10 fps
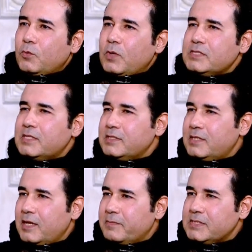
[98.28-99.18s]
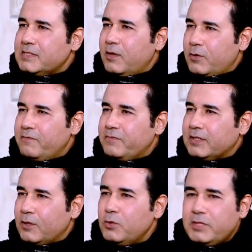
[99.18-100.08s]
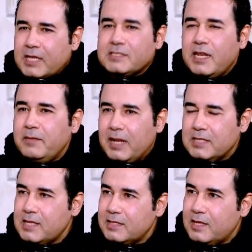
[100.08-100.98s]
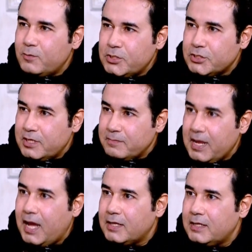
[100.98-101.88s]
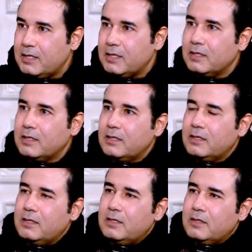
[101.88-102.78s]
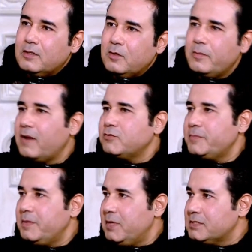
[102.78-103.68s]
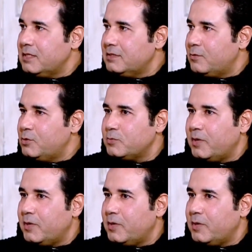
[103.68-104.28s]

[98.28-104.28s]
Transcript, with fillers: واستاذنك بس لو ينفع تاخدني اسلم على سيد درويش اللي ملحن ال فما اعرفش مين بقى سيد درويش